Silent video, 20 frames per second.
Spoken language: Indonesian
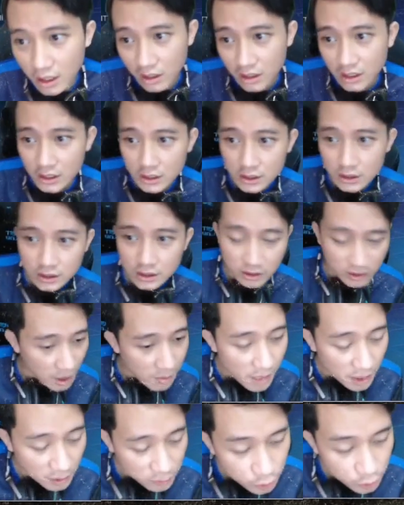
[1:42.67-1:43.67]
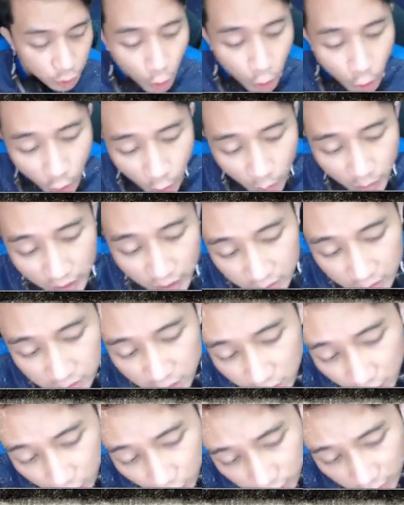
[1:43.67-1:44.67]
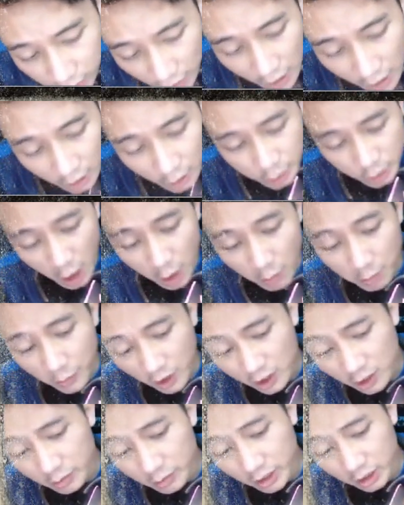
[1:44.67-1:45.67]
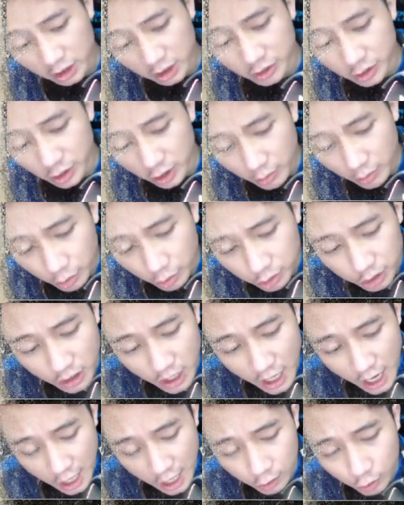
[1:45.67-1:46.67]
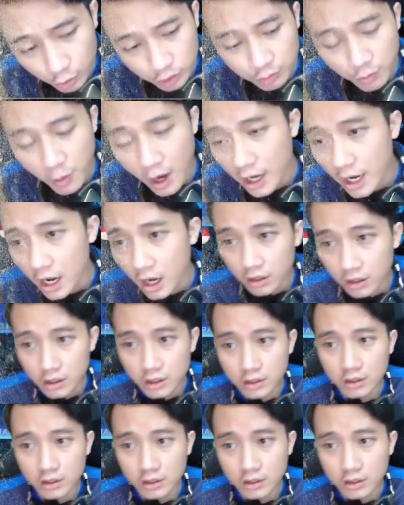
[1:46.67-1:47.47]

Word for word: Dia main solo menang terus sampai ke mitik 1100 bayangin